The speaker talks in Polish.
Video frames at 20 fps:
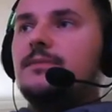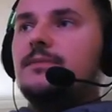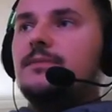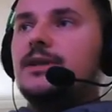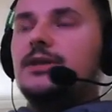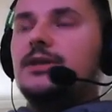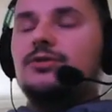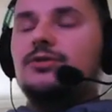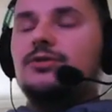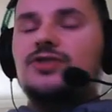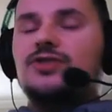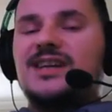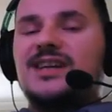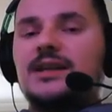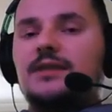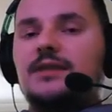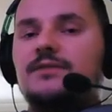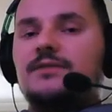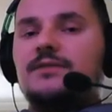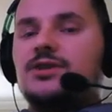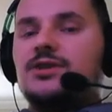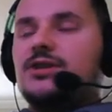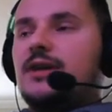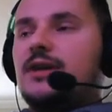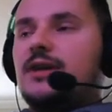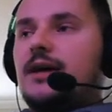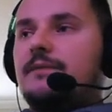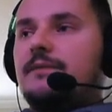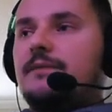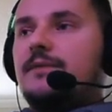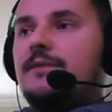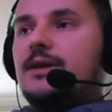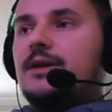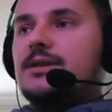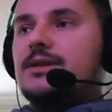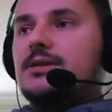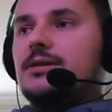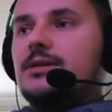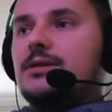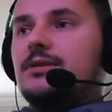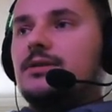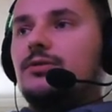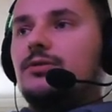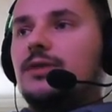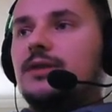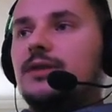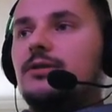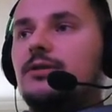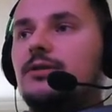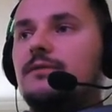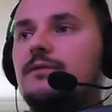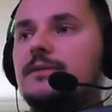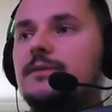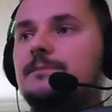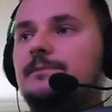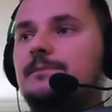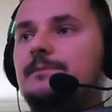mediatorze jak najwyższy afiks y, dodatkowy.